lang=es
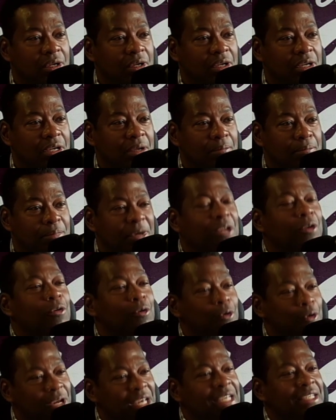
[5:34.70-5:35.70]
pero lo
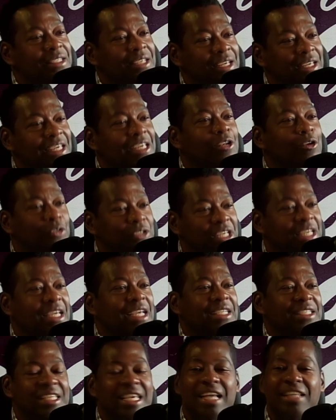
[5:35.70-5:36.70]
es y lo sigue
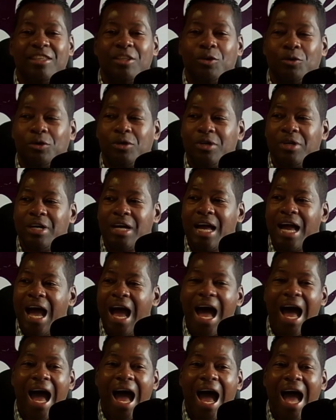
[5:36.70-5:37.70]
siendo. Es una infamia.
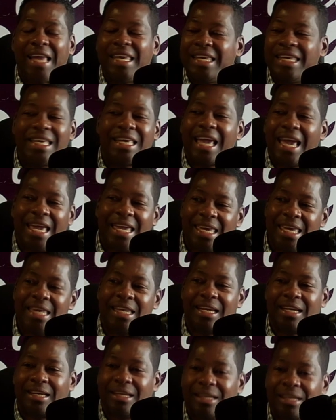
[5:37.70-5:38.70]
Hay que ir,
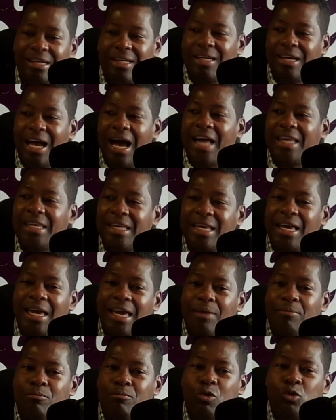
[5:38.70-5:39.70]
hay que
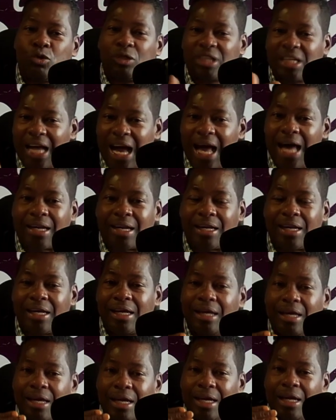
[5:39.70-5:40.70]
buscar
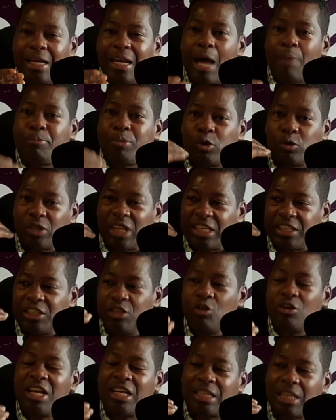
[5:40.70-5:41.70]
la protección
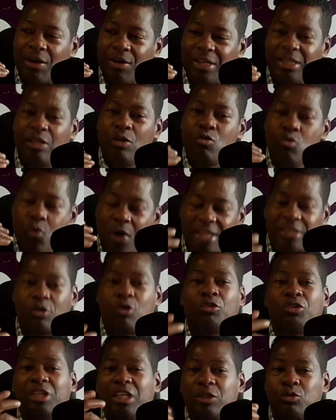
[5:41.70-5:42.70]
a través de un juez
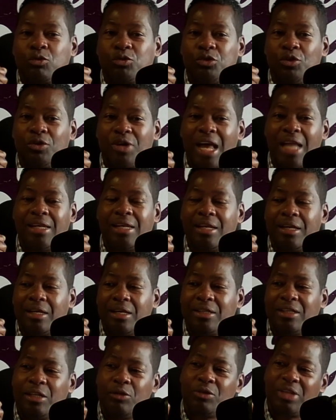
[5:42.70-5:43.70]
constitucional de
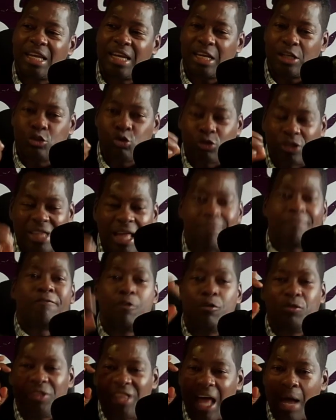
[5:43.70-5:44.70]
un derecho tan
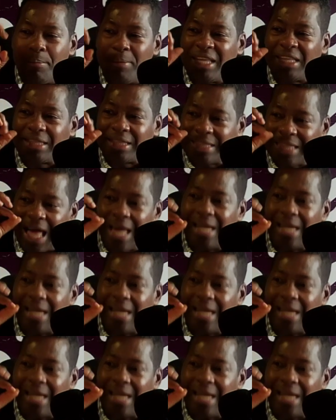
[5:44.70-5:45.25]
fundamental